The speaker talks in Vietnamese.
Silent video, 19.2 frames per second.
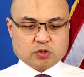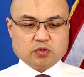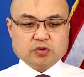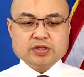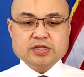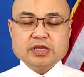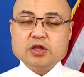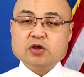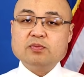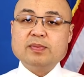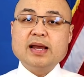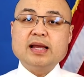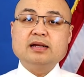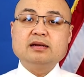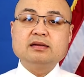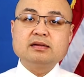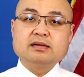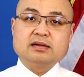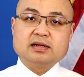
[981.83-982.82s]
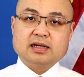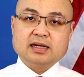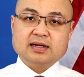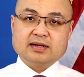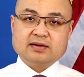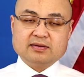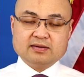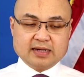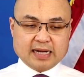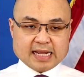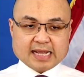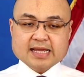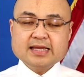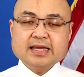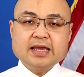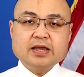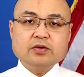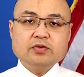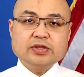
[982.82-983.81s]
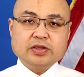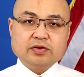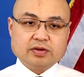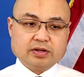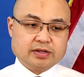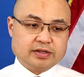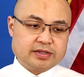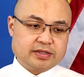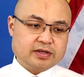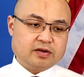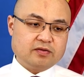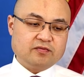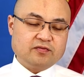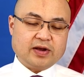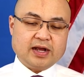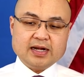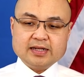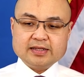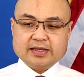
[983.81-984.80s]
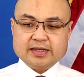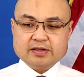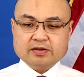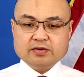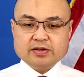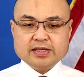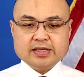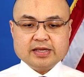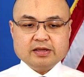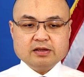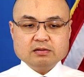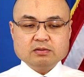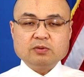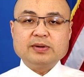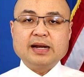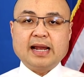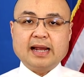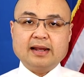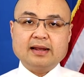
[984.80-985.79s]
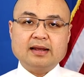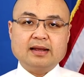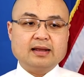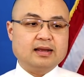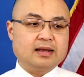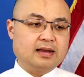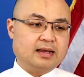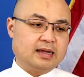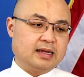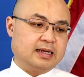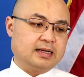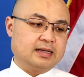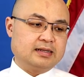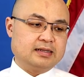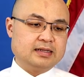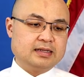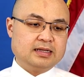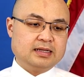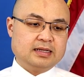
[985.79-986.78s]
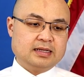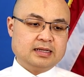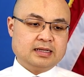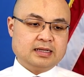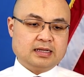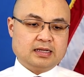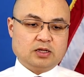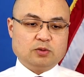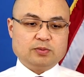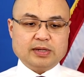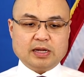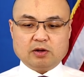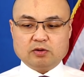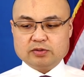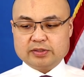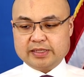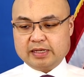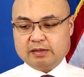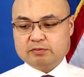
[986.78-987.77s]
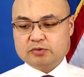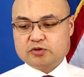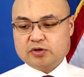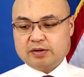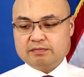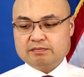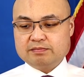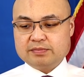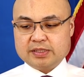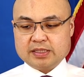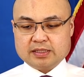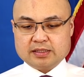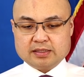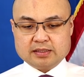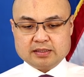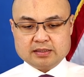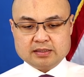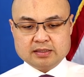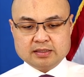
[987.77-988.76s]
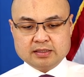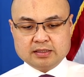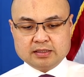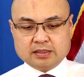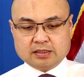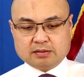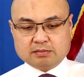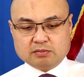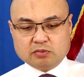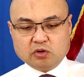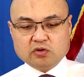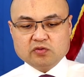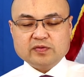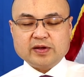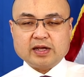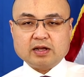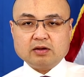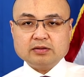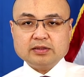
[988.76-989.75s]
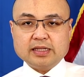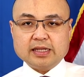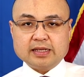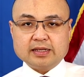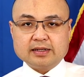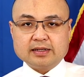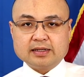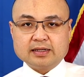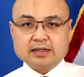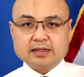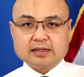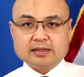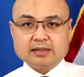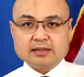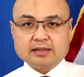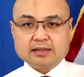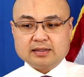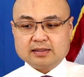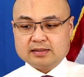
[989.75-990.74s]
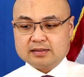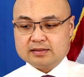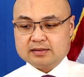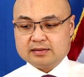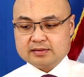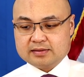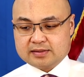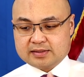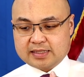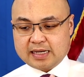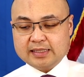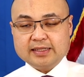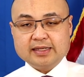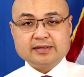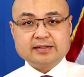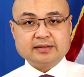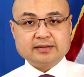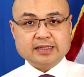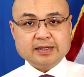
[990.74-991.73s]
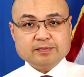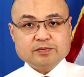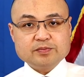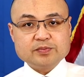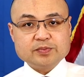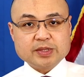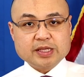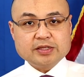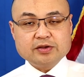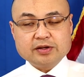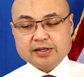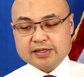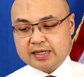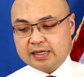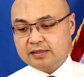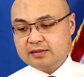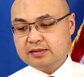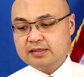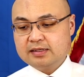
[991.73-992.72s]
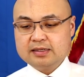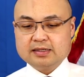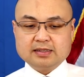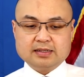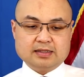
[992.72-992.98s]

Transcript: của nhiều bên lấy ý kiến của nhiều người chứ không phải là chỉ có ý kiến của một đảng à, lúc đầu thì ông Trump uh, muốn phải có tiền uh, trả tiền trực tiếp đến cho người dân